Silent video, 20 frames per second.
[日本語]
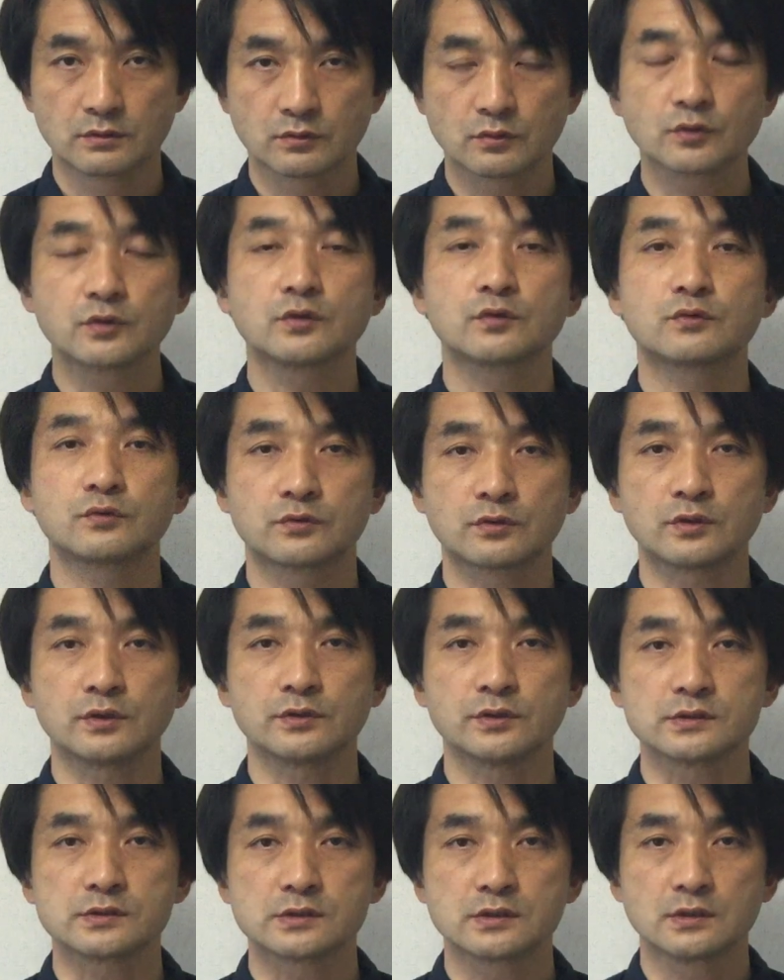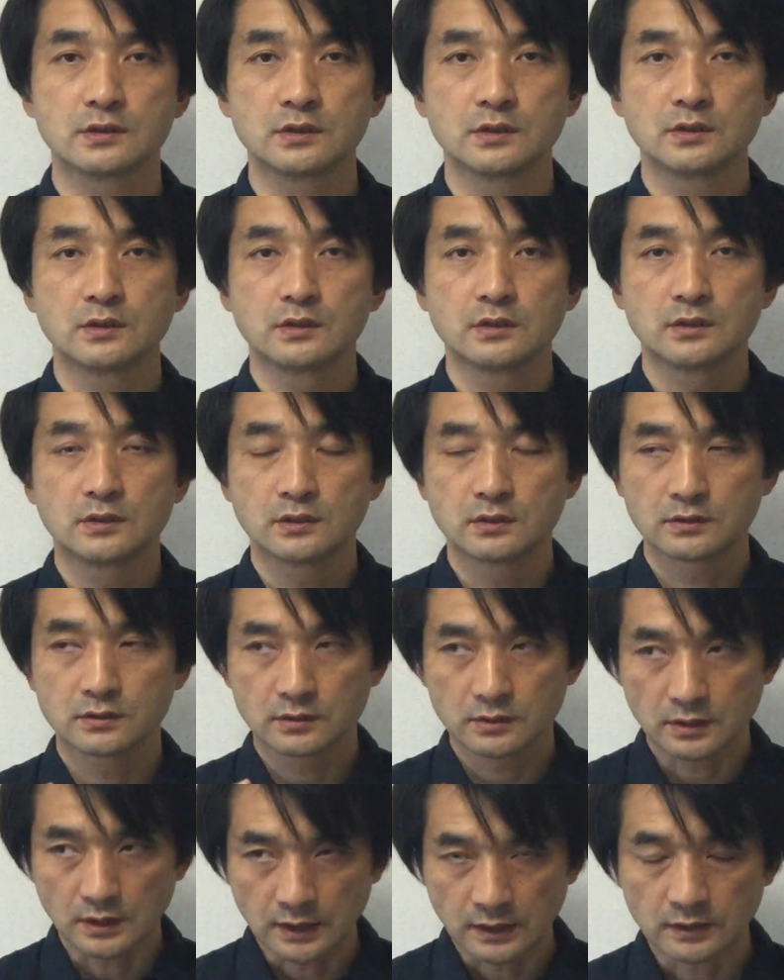ということなんです。
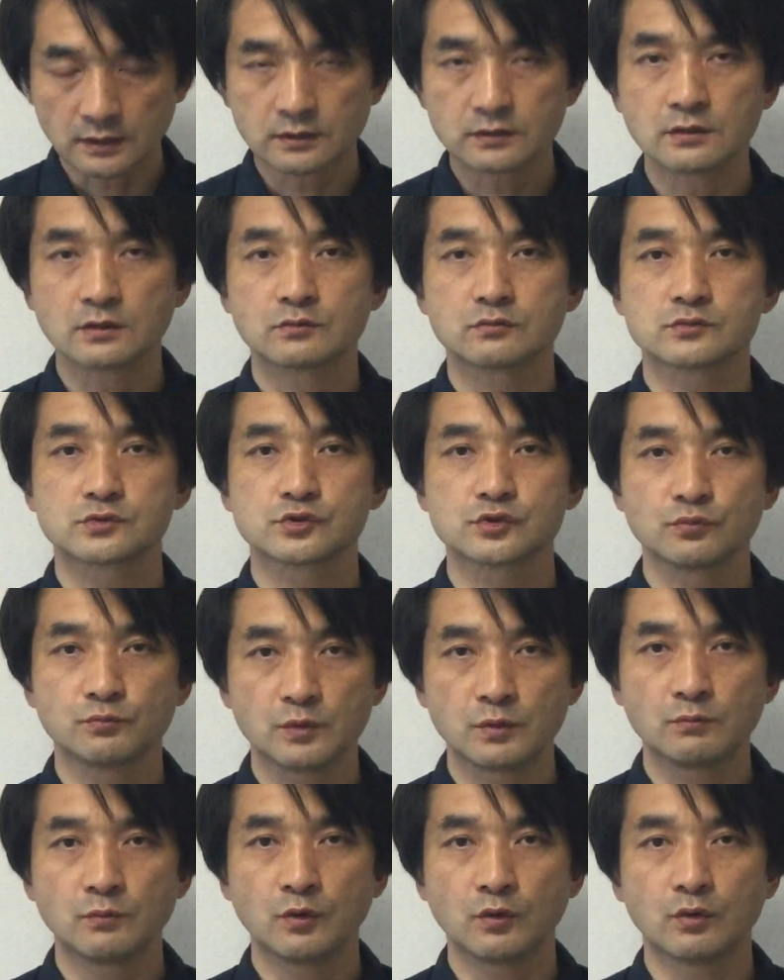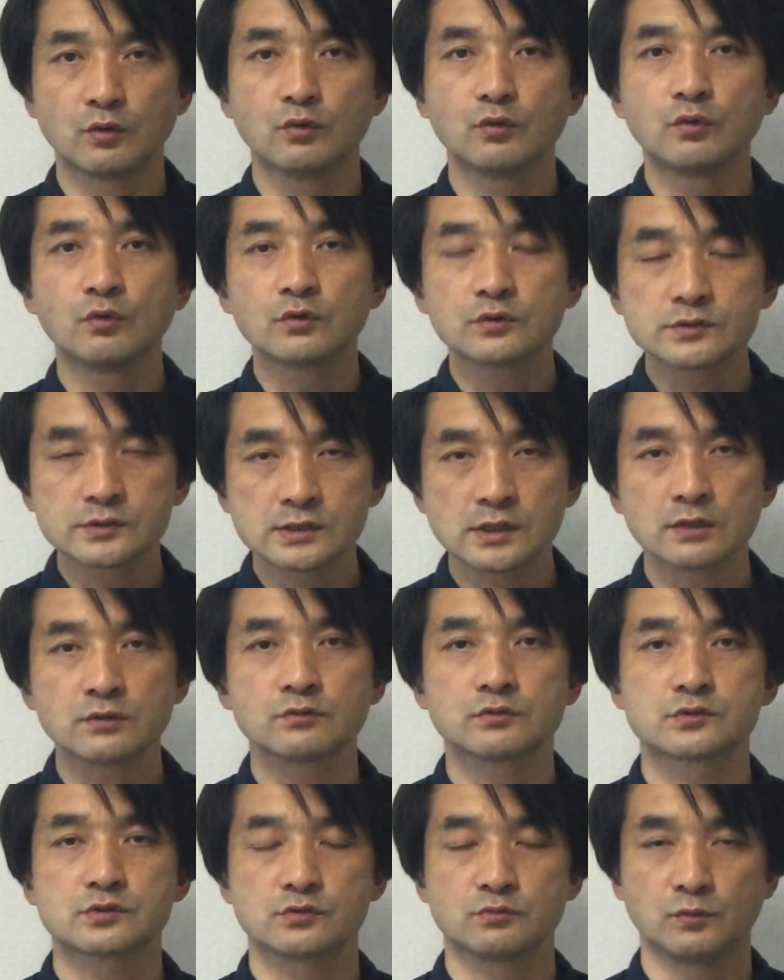あなたの罪も奥さん
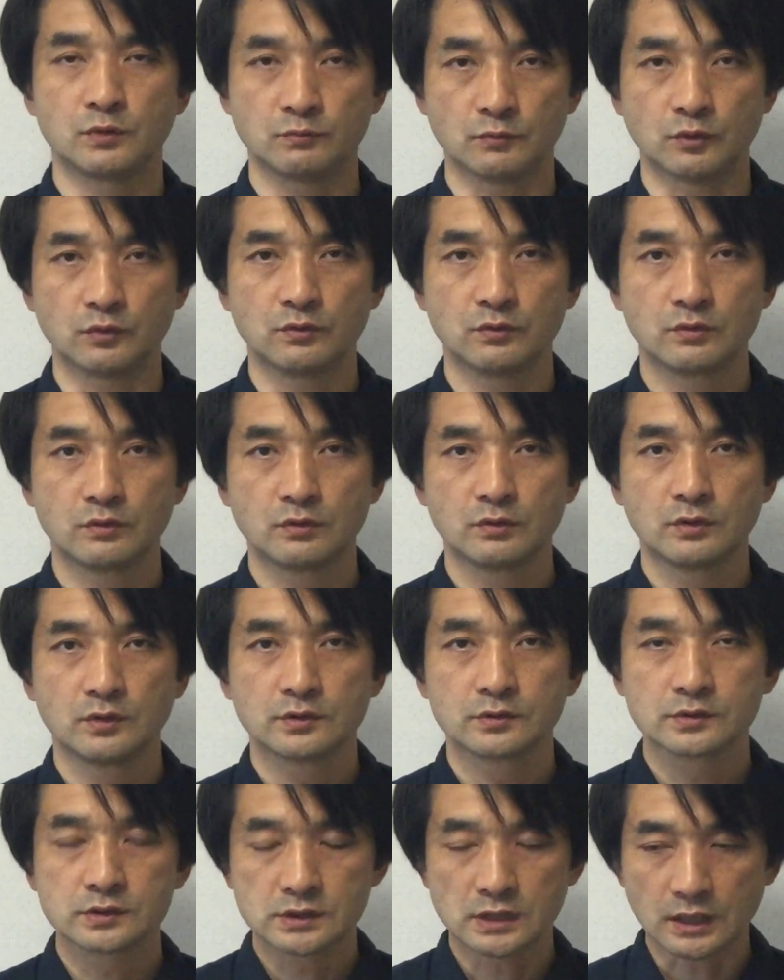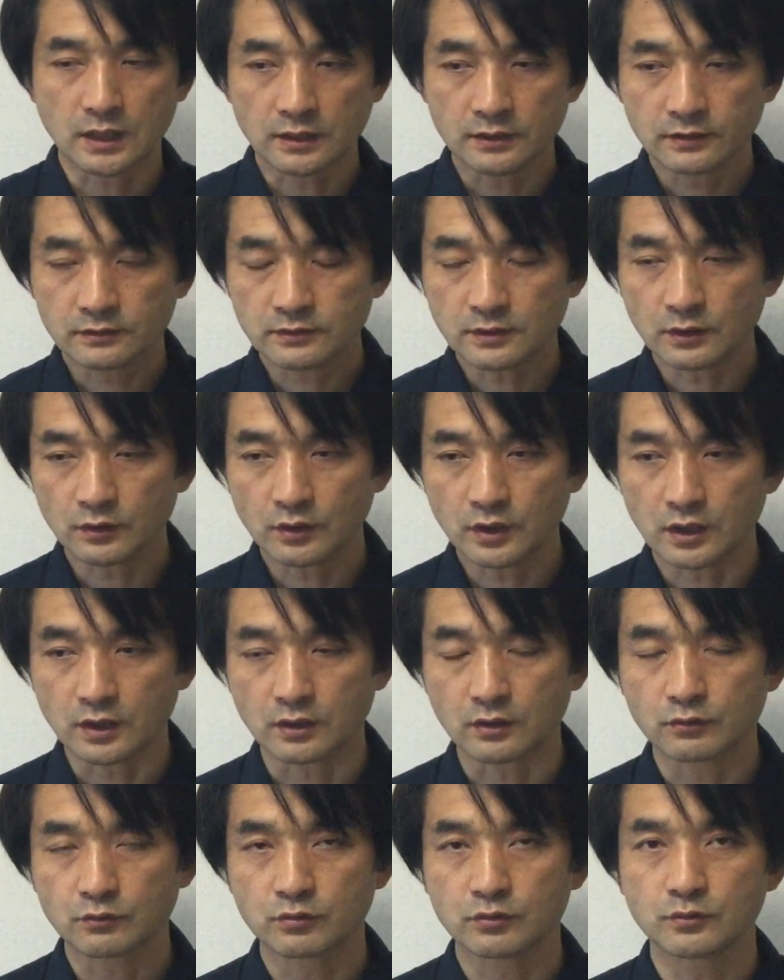の罪も、そしてあなた
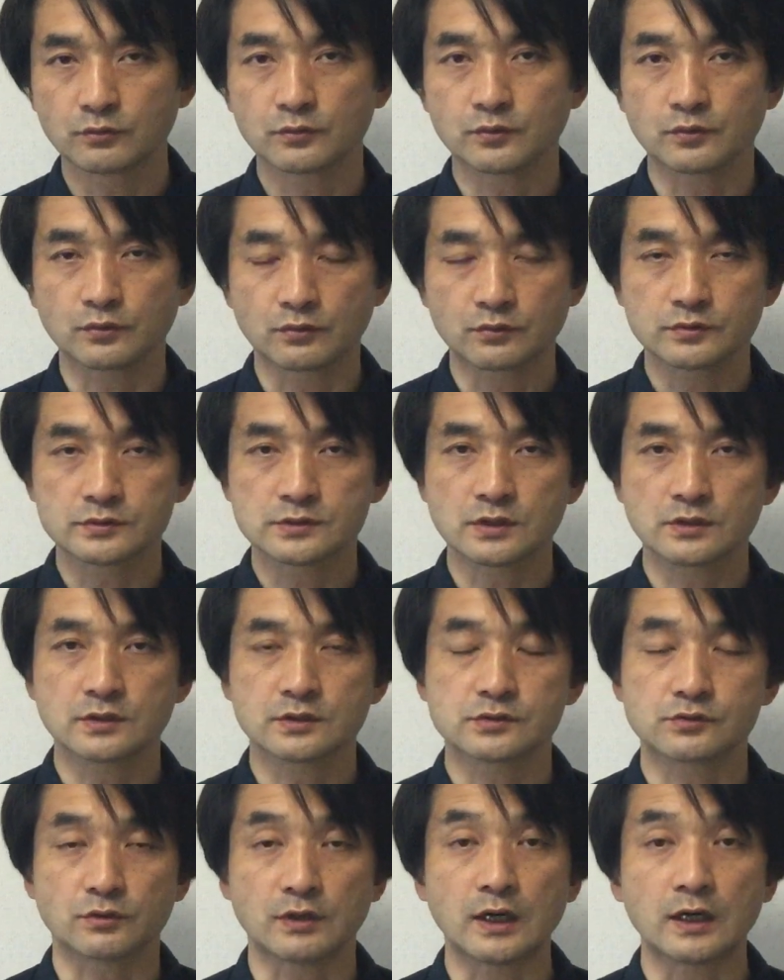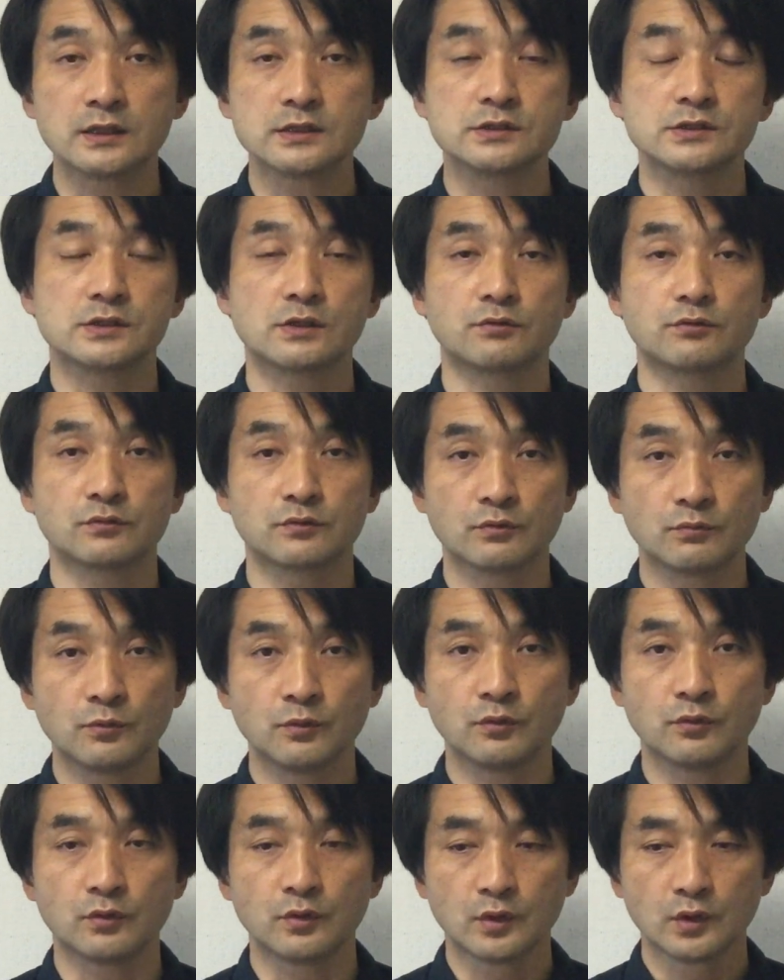が子供、お子さんたちを愛したこと
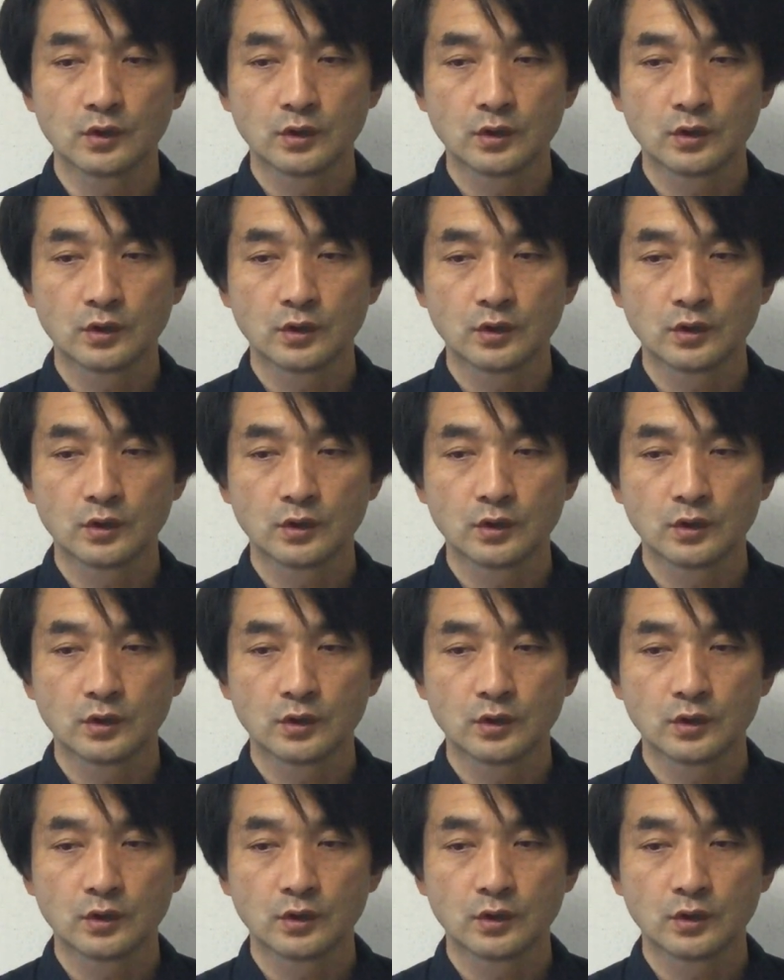も、